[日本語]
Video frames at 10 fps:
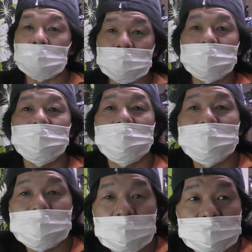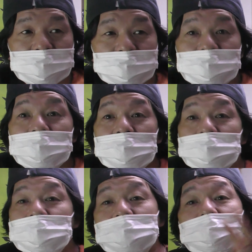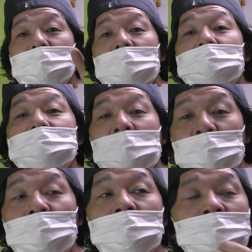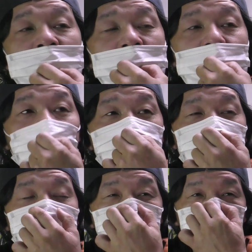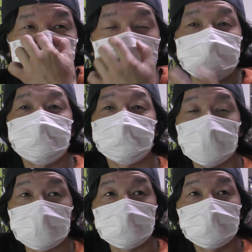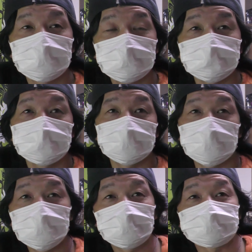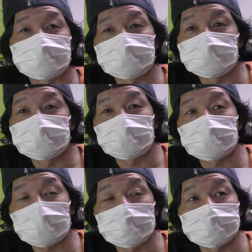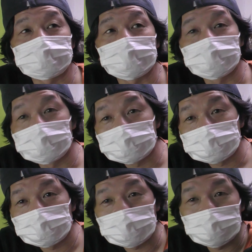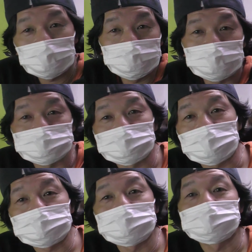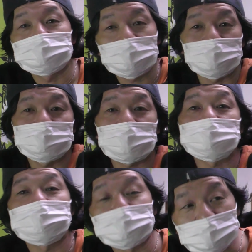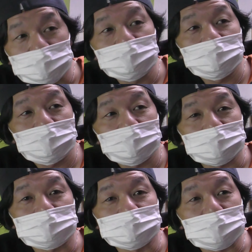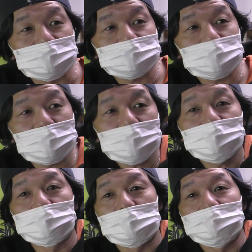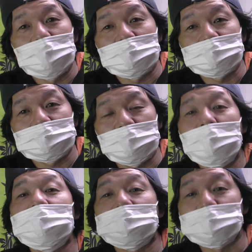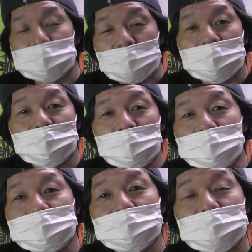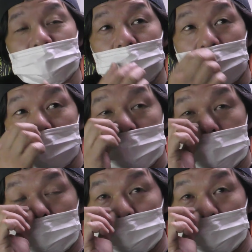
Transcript: はい。で、続いて2つ目なんですけど、これはもう単純に、今作ってるプロトタイプってボートトレーラーベースになってるんで、高さも。なので、車内工がまあ狭いですよね。ロールーフにしては。あの、